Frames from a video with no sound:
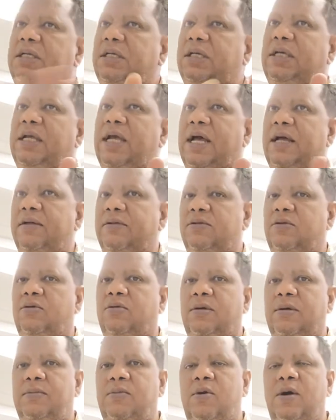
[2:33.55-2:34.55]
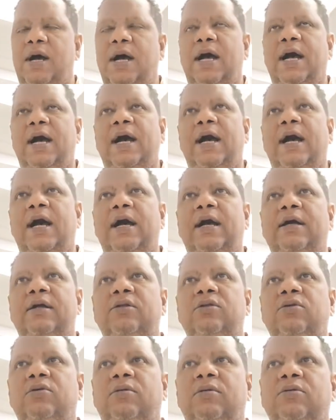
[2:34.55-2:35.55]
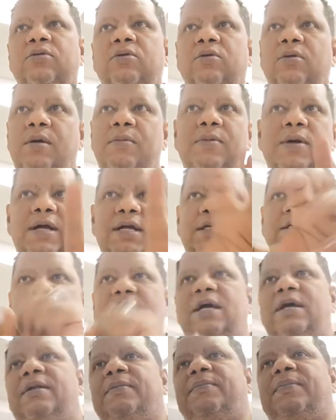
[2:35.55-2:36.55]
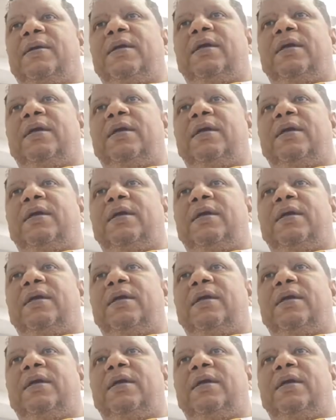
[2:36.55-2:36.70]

Y ya, no vamos a, no, vamos a echar